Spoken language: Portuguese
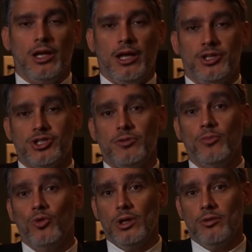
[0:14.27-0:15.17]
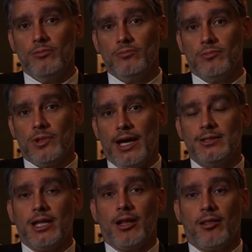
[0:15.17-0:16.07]
estimulam a
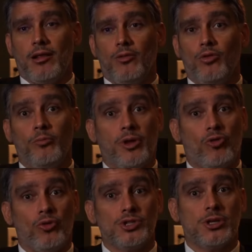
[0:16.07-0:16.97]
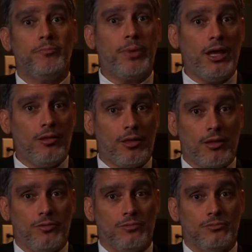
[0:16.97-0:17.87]
interação com pessoas que
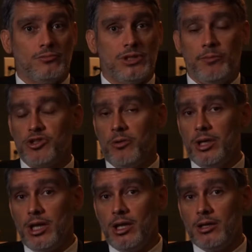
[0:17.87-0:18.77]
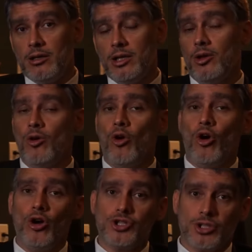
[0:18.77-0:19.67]
pensam da mesma maneira, que
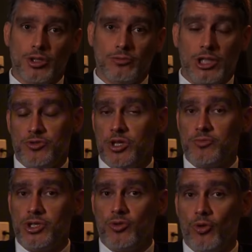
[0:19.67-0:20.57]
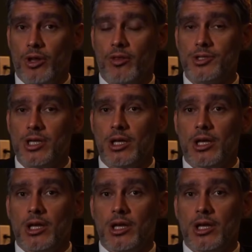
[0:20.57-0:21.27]
gostam das mesmas coisas